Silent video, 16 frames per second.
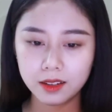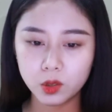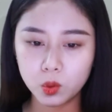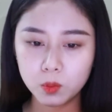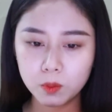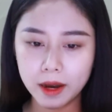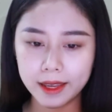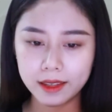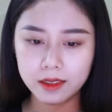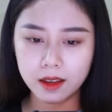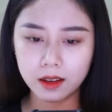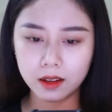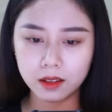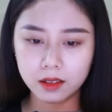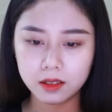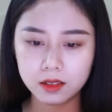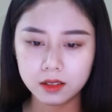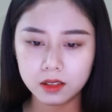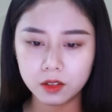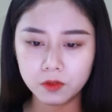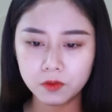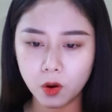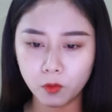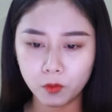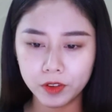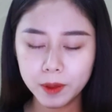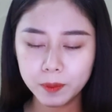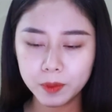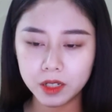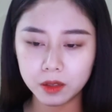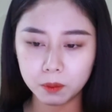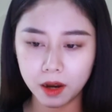Đúng 7 giờ, Cửa phòng
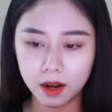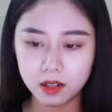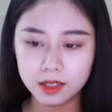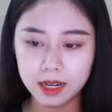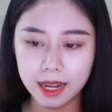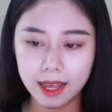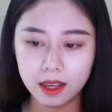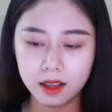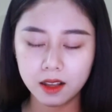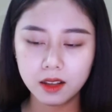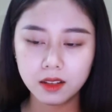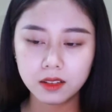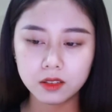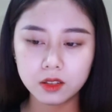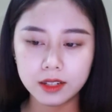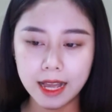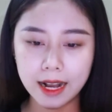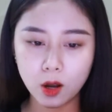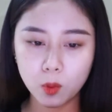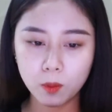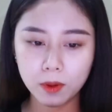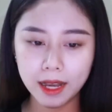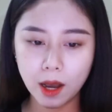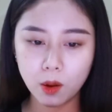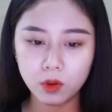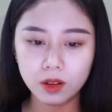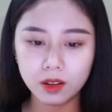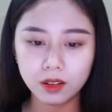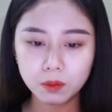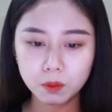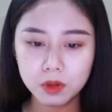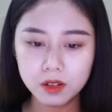VIP được mở ra Người đàn ông cao
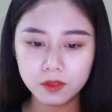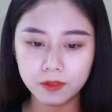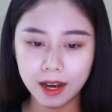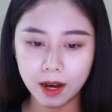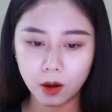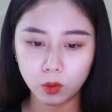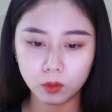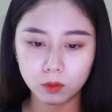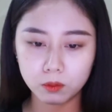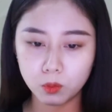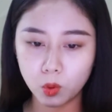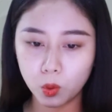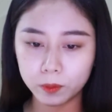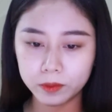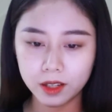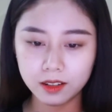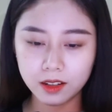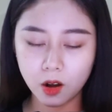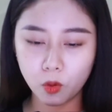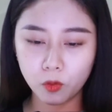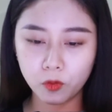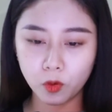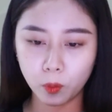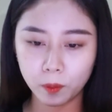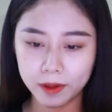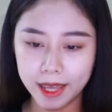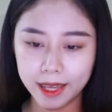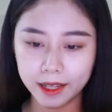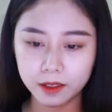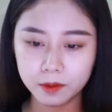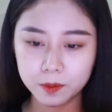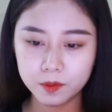lớn bước vào Một thân âu phục
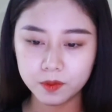đen